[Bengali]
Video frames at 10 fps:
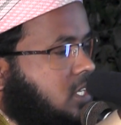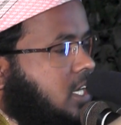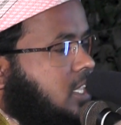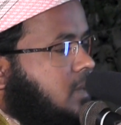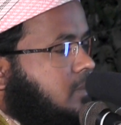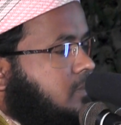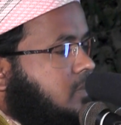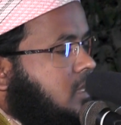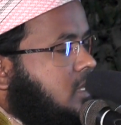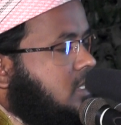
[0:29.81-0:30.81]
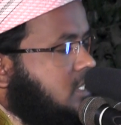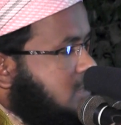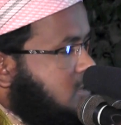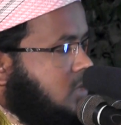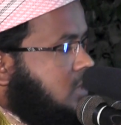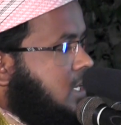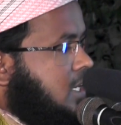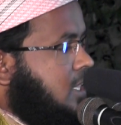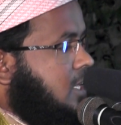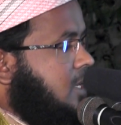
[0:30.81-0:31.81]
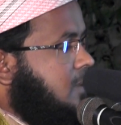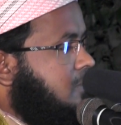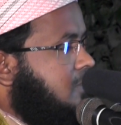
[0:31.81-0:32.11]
টাকা দাম জীবনেও দেখেন নাই